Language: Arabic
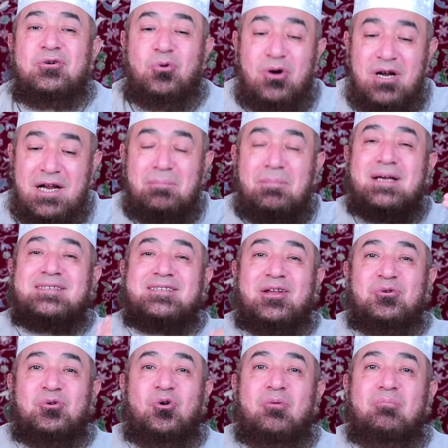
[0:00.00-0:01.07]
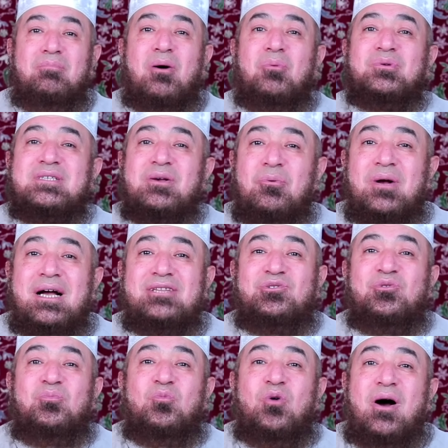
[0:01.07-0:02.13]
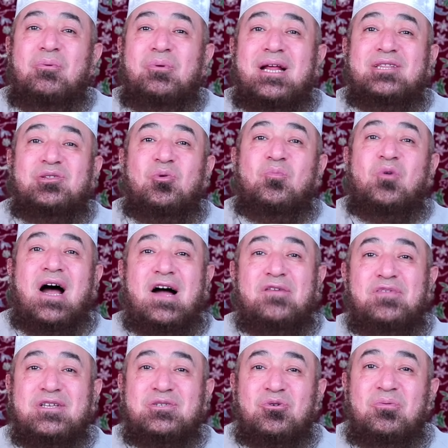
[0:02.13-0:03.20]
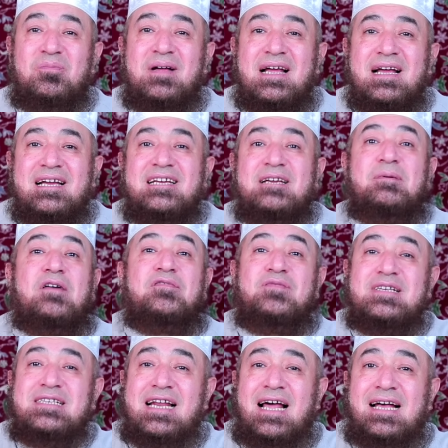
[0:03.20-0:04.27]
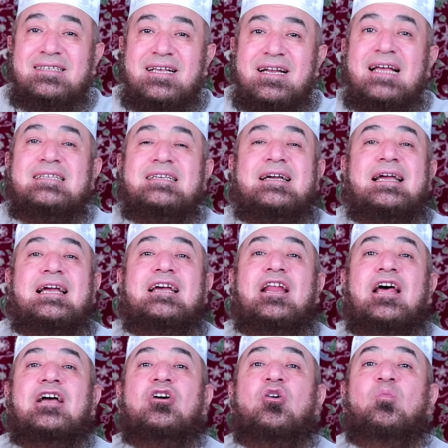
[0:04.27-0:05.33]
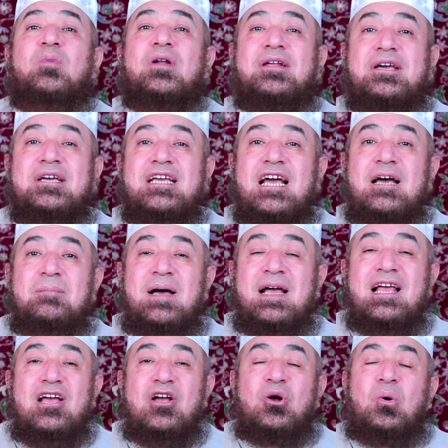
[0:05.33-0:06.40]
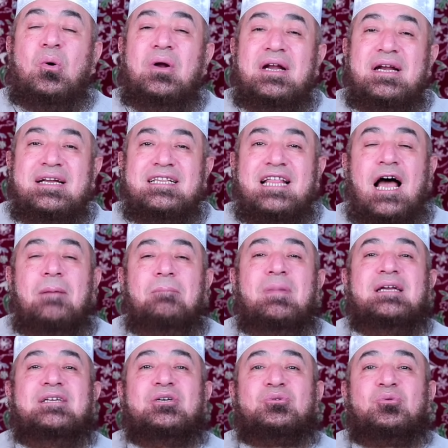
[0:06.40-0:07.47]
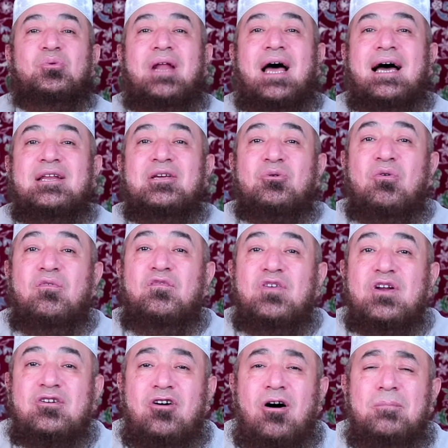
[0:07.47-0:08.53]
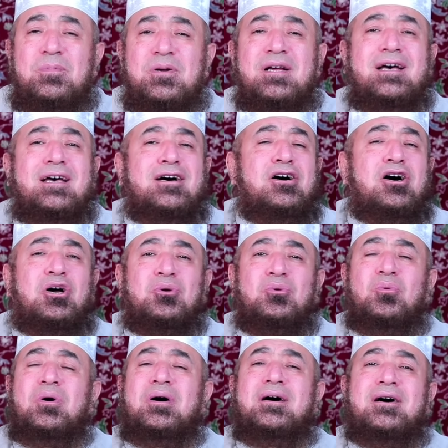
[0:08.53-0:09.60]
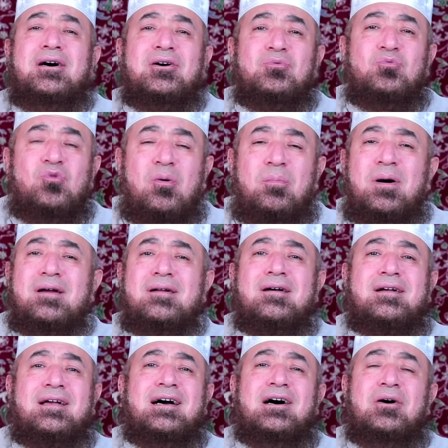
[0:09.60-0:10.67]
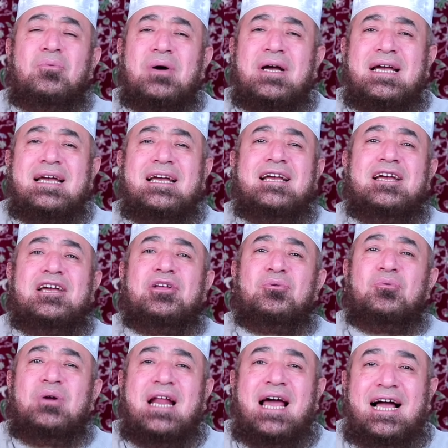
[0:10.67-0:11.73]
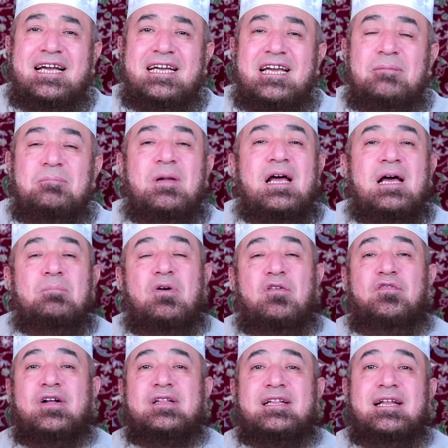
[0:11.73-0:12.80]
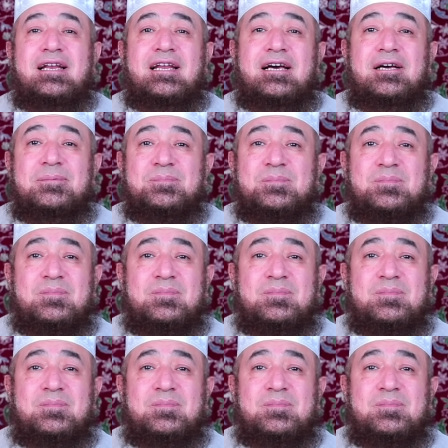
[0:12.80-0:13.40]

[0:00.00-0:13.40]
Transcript: كل لما يصلوا هم وزوجاتهم وأولادهم وأحفادهم يبقى في ميزان حسناتك إلى يوم القيامة كل ده عمال يدخل عليكم في القبر أنوار وبركة وخير ونعيم بفضل الله